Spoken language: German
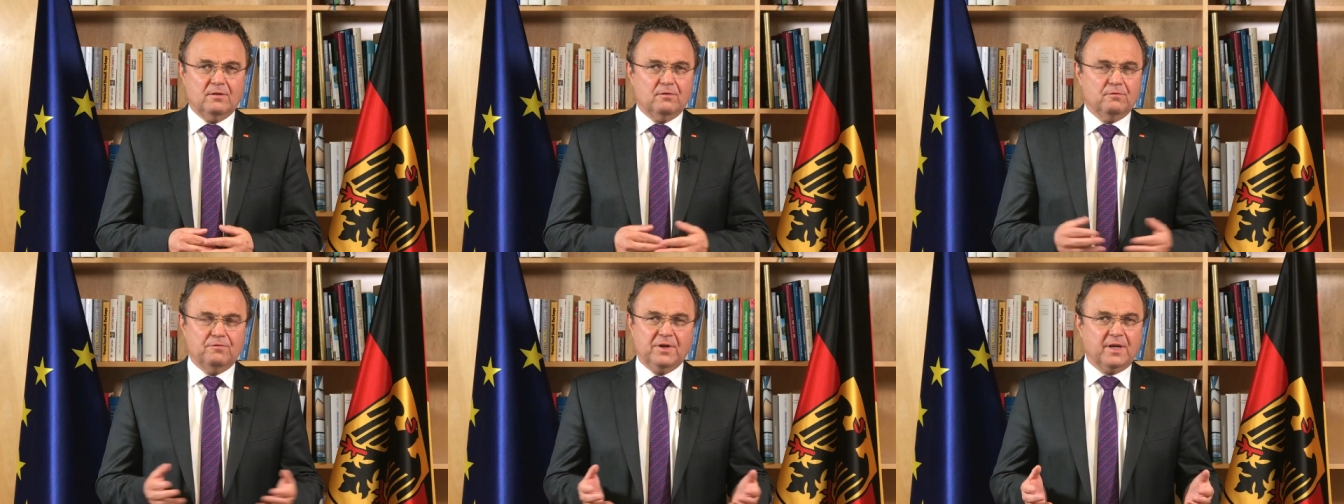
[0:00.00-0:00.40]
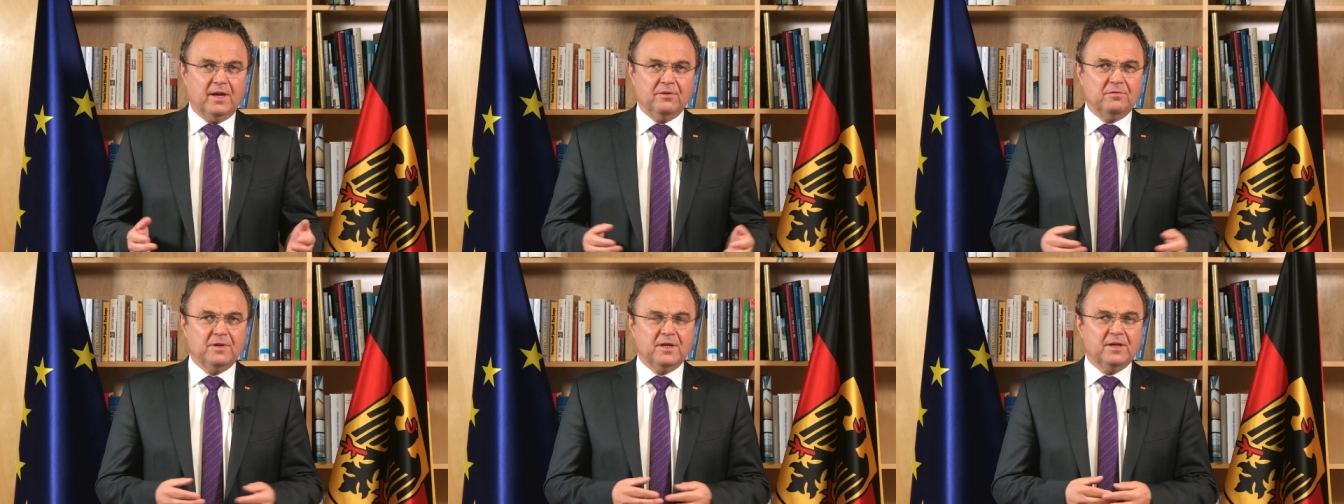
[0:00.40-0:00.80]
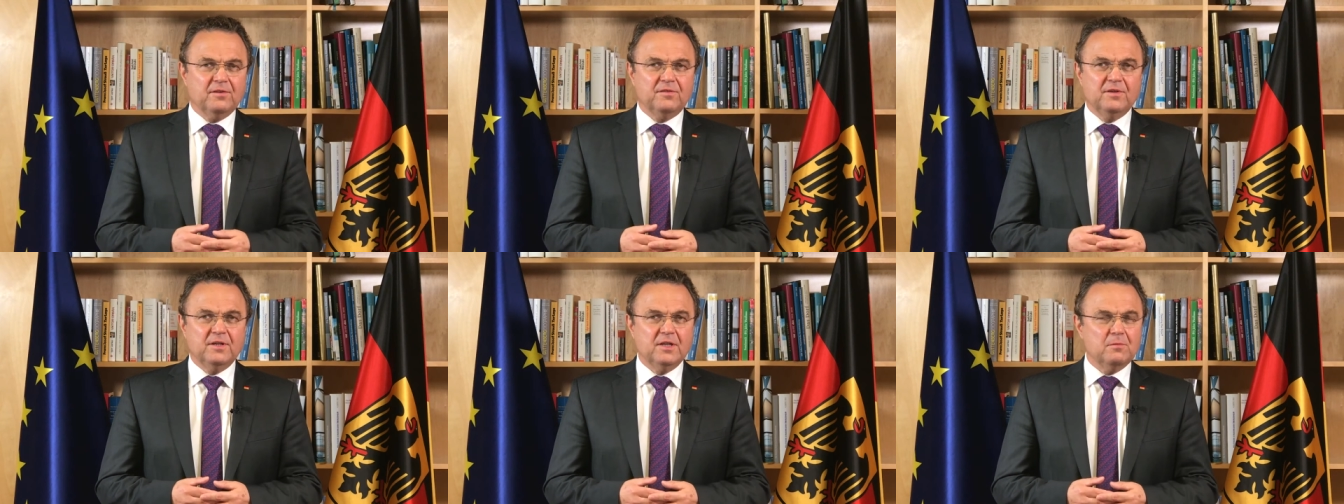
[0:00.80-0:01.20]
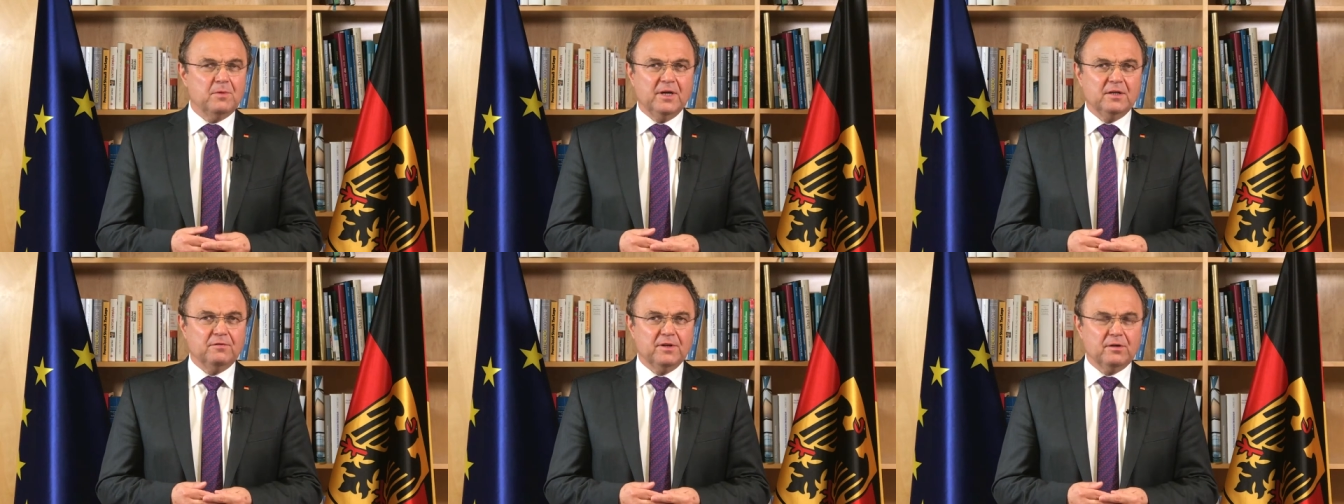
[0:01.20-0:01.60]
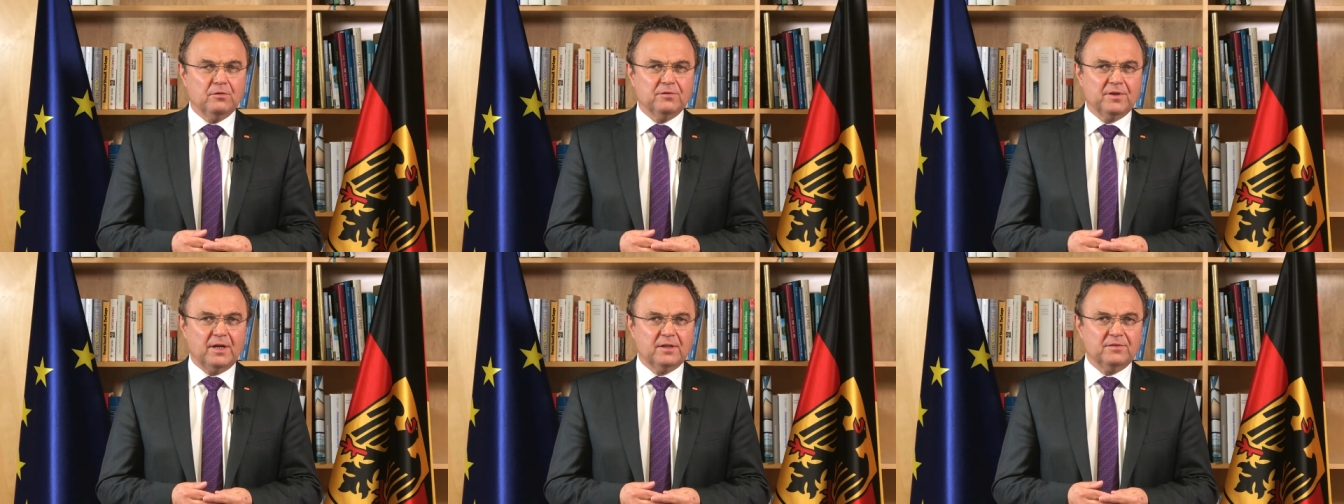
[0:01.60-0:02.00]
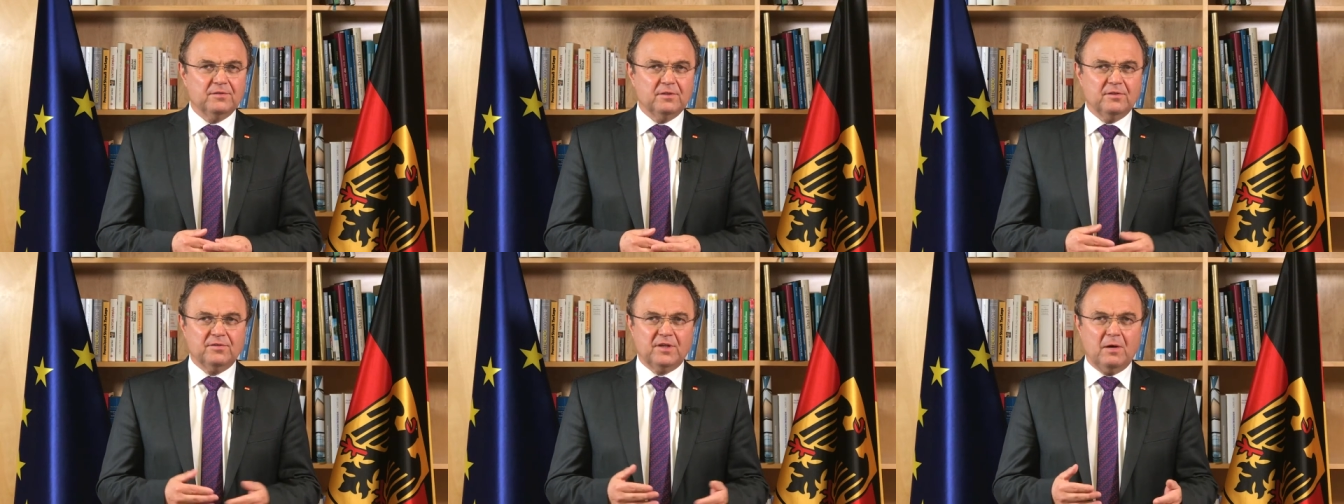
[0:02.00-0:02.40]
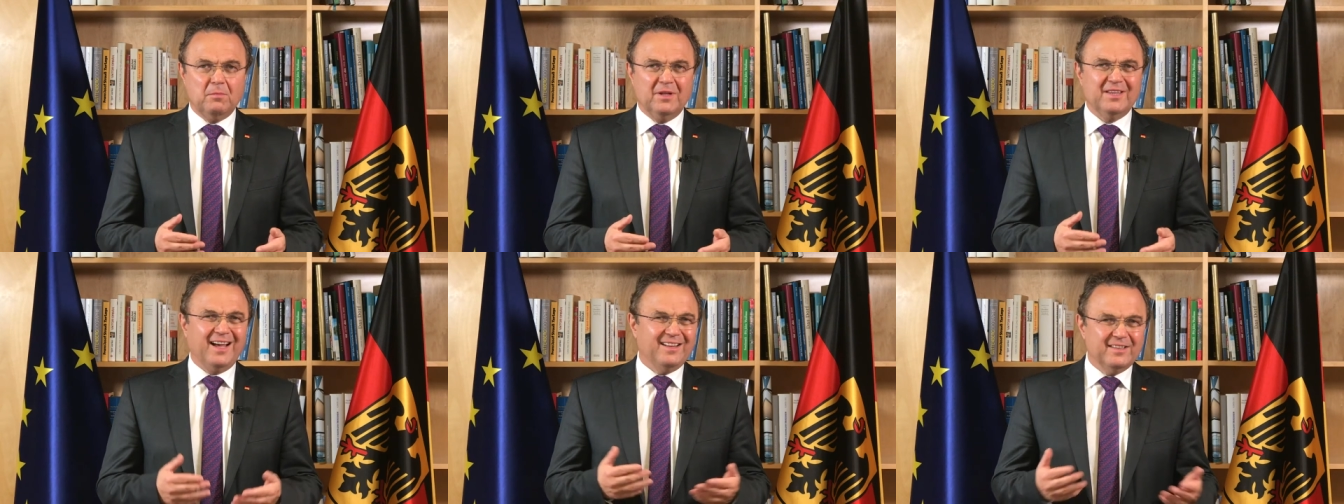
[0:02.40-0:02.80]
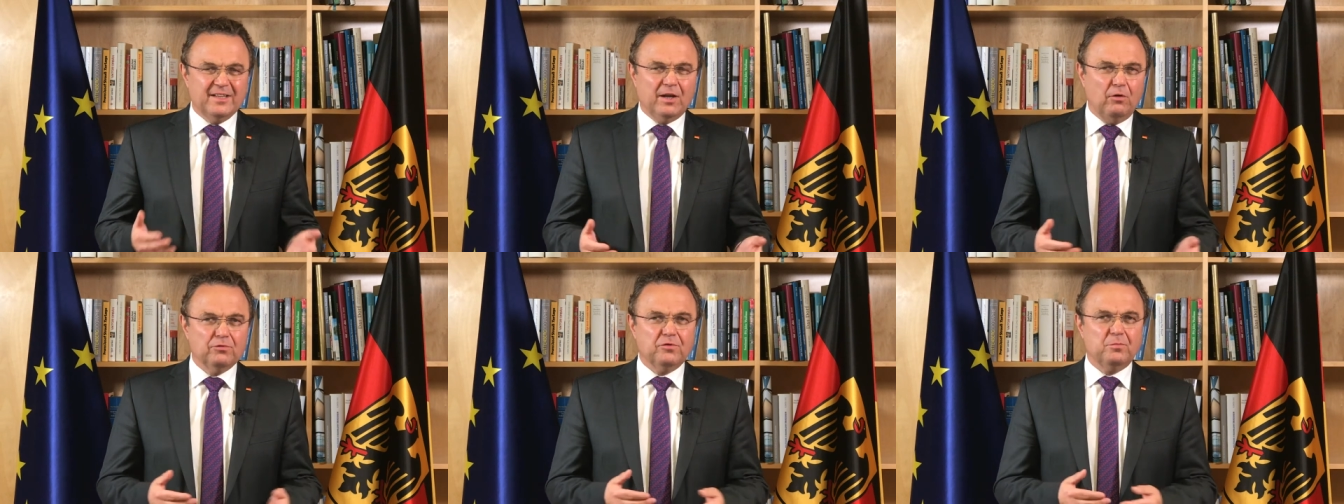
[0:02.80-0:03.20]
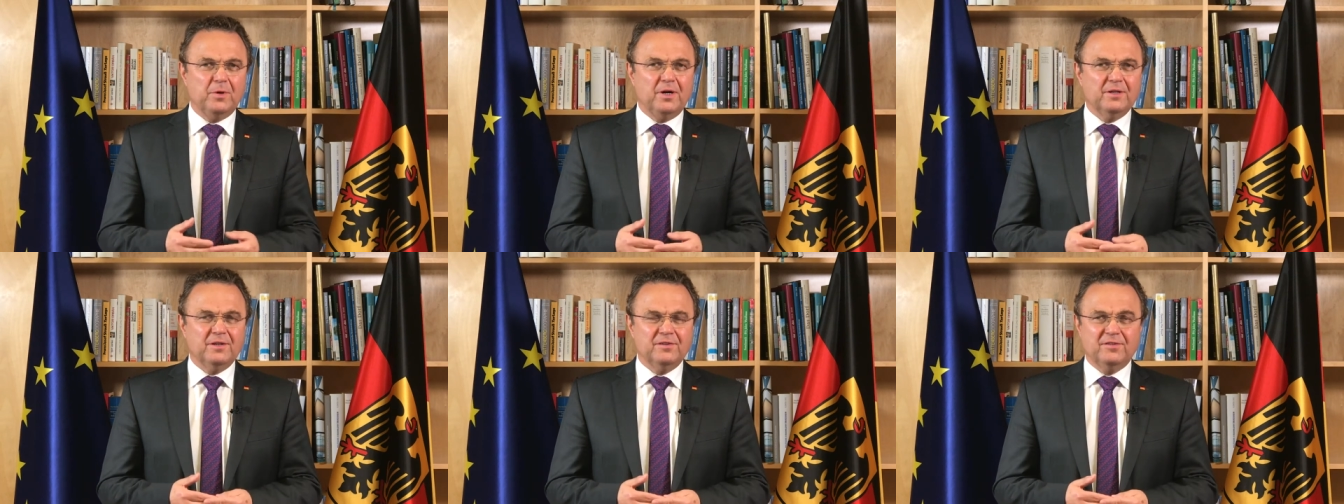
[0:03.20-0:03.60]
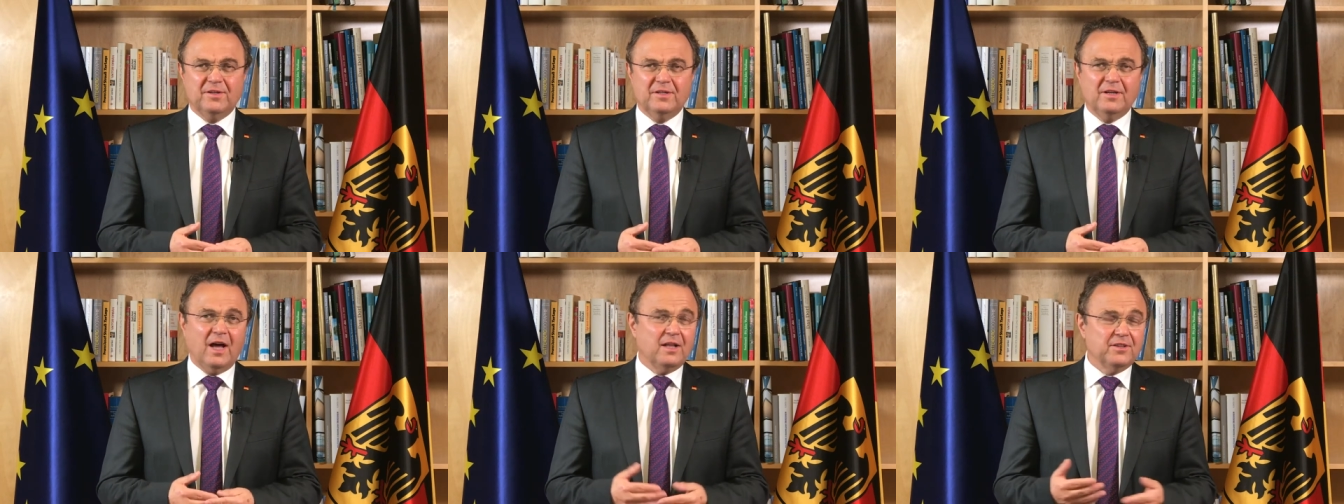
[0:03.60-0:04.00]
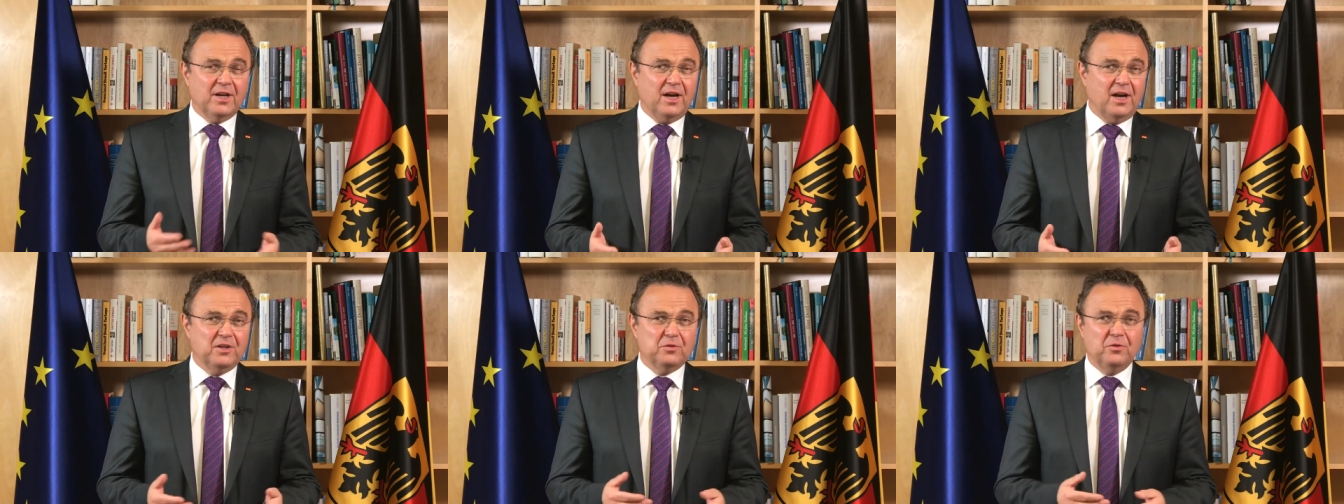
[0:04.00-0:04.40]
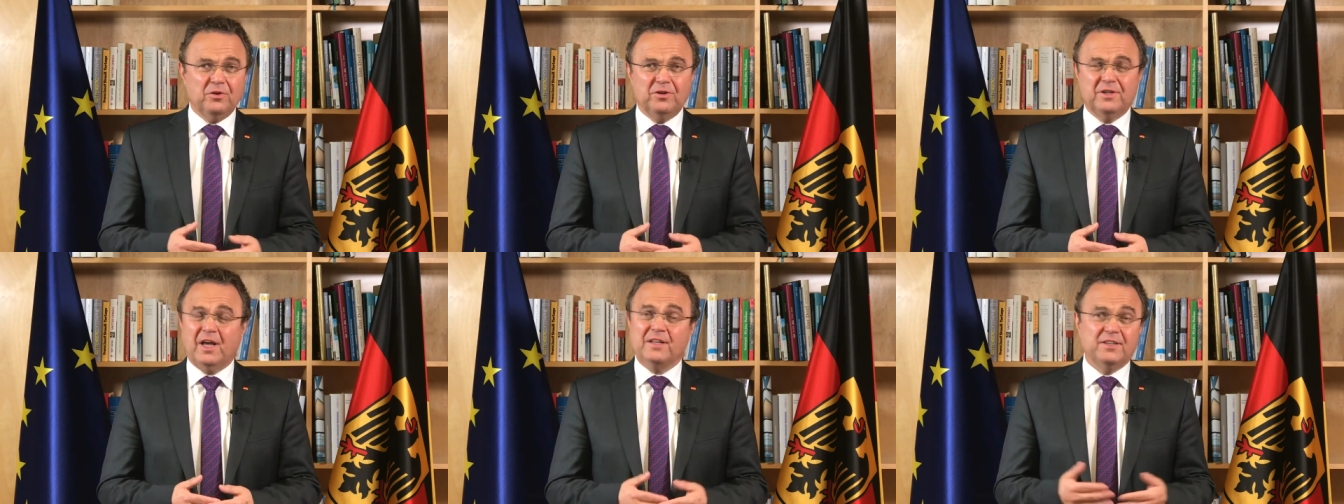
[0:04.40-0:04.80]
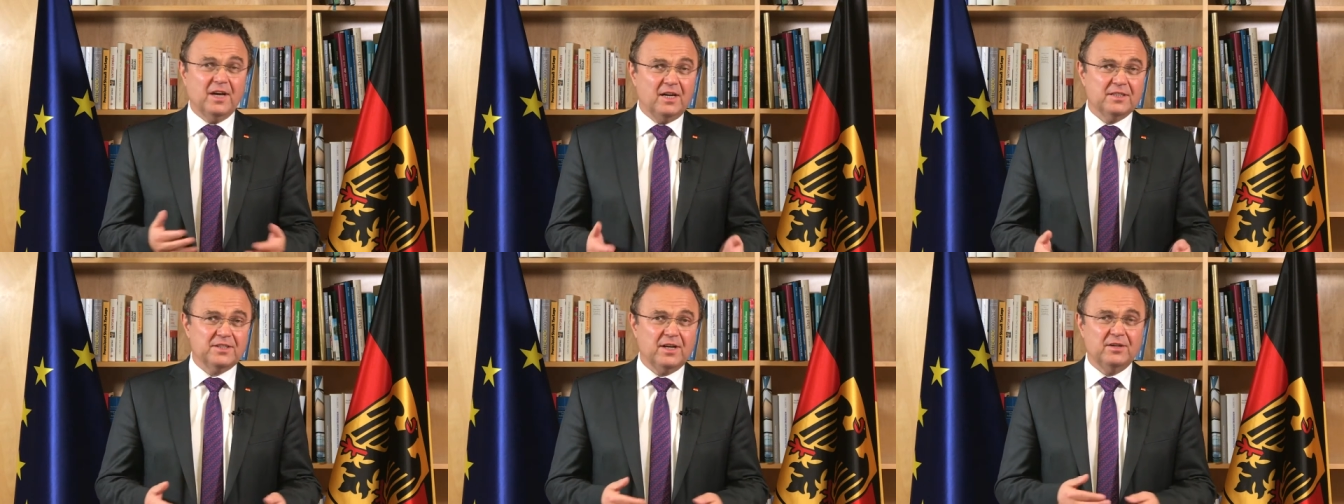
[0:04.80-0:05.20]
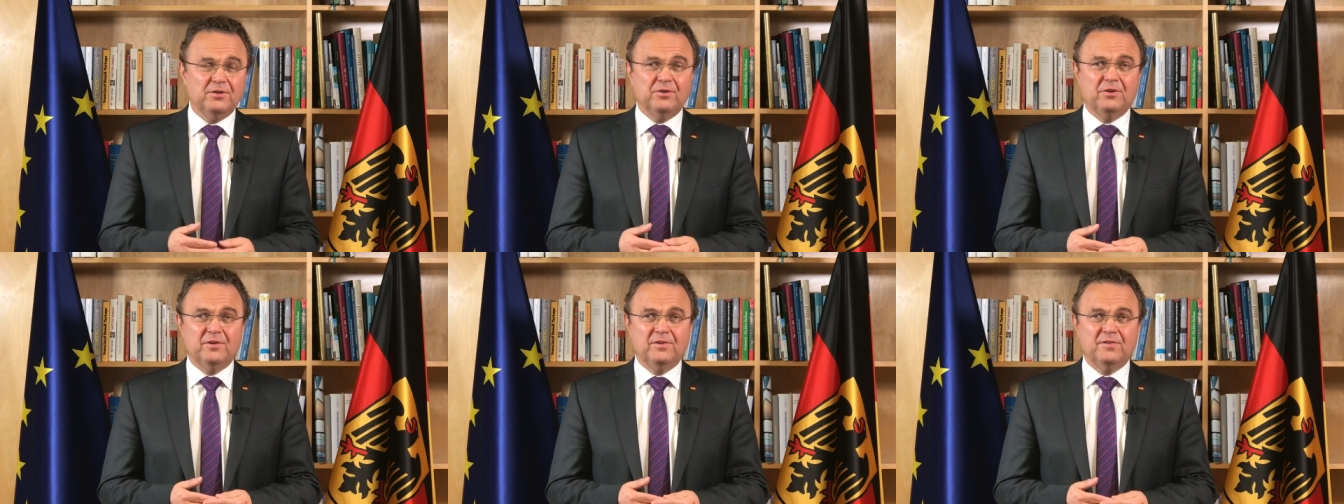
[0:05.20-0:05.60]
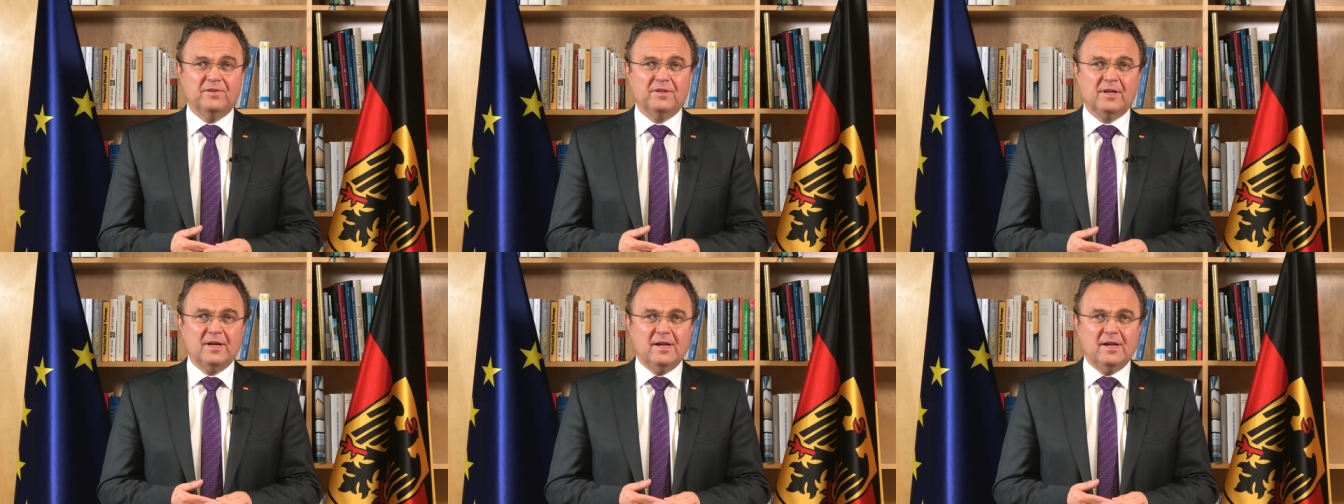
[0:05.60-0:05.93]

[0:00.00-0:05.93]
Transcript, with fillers: Verkehrswege sind immer Entwicklungsachsen, das kann man an den Autobahnen sehen, an der A9, an der A93.